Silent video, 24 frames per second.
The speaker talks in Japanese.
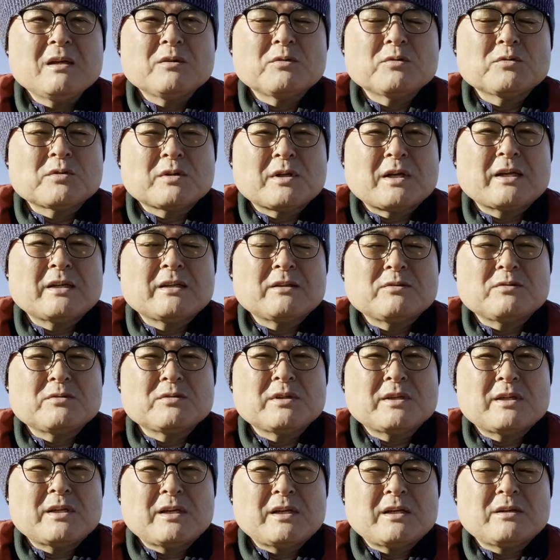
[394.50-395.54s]
この介護
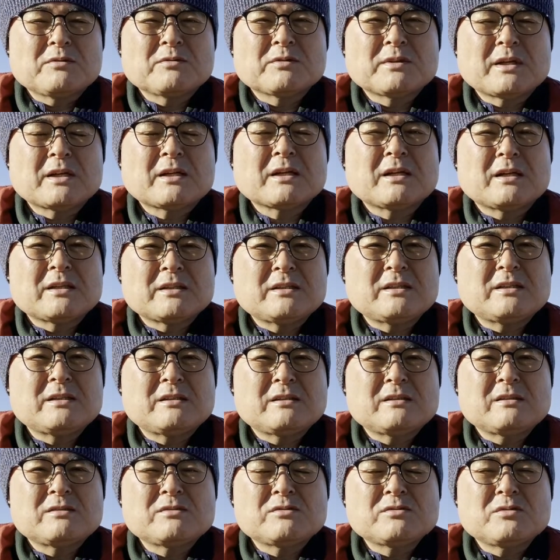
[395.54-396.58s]
経営の中に
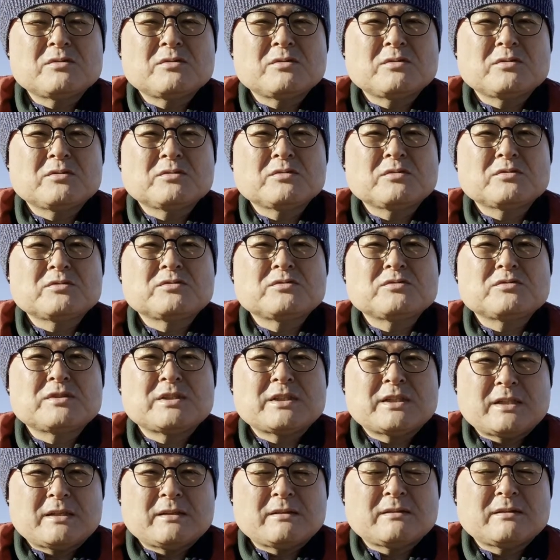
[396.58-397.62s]
情報の受
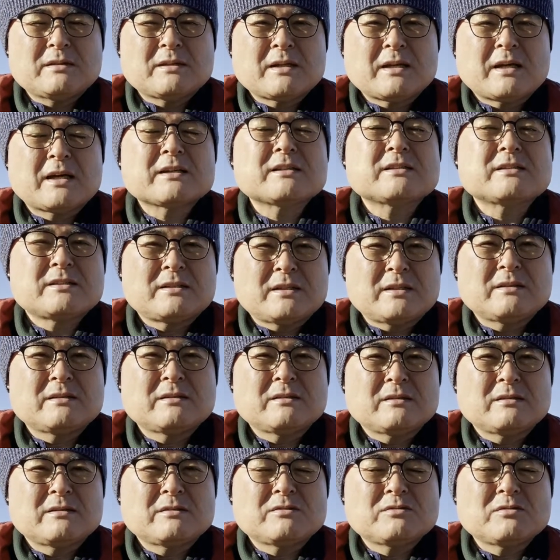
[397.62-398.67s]
信発信
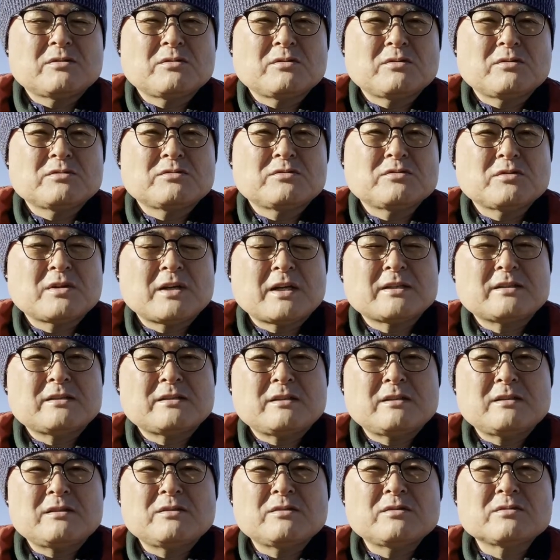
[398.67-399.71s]
情報受発
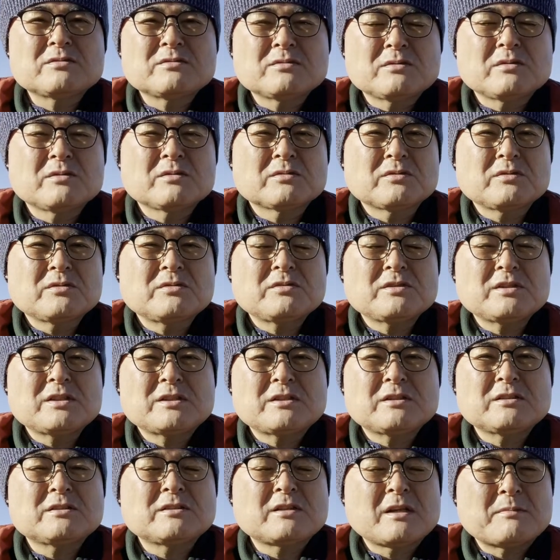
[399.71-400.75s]
信力をどういうふうに
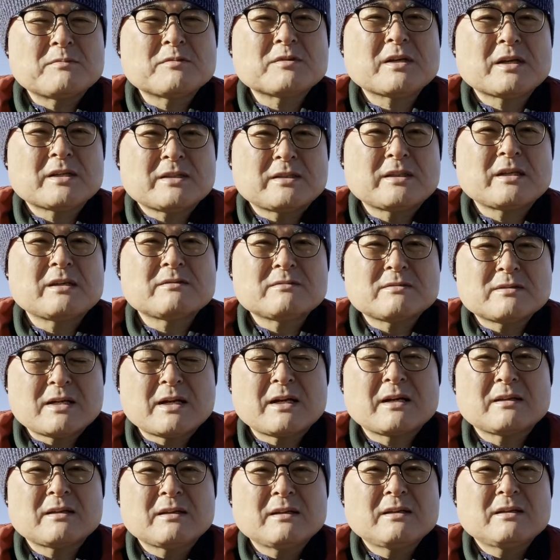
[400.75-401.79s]
システム化していく
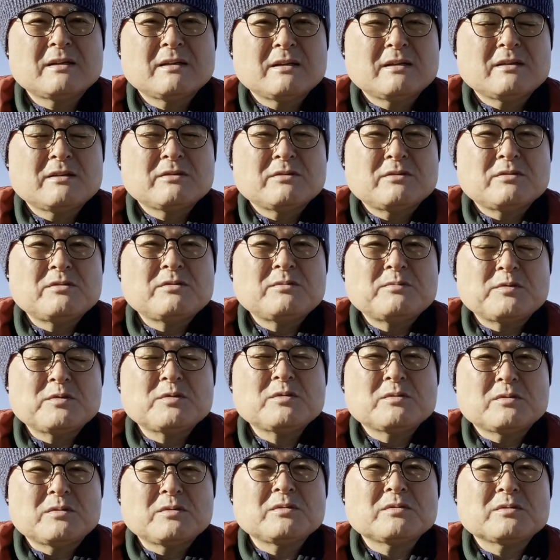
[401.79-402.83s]
かというも
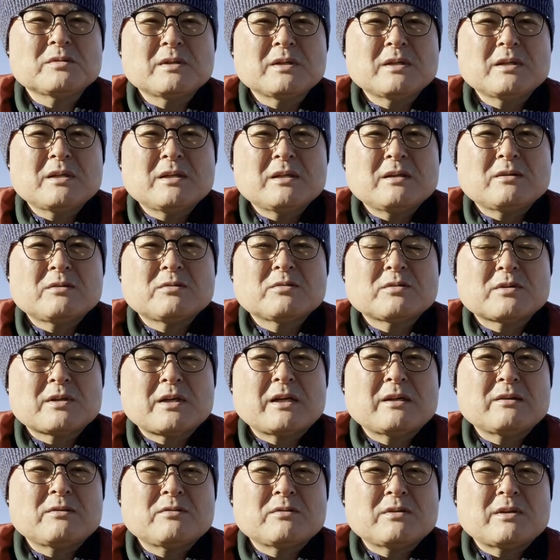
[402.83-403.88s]
のをこの
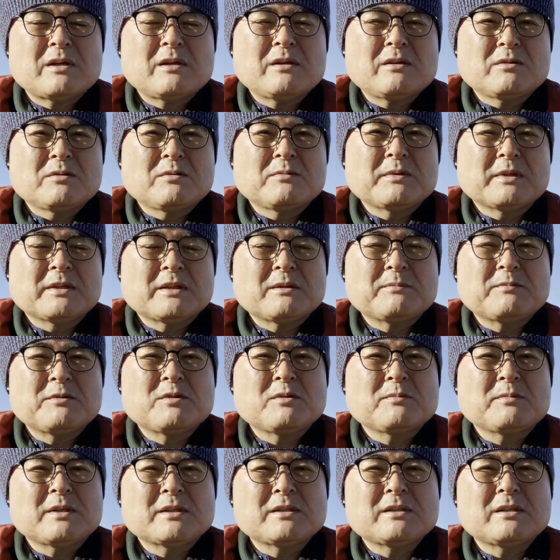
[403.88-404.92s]
介護経営の学び
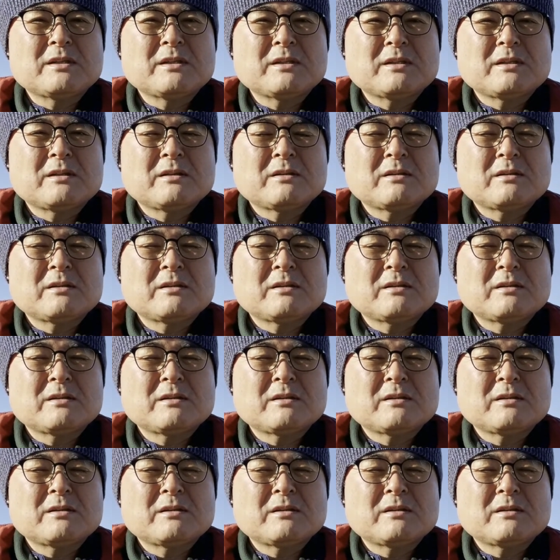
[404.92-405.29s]
の場に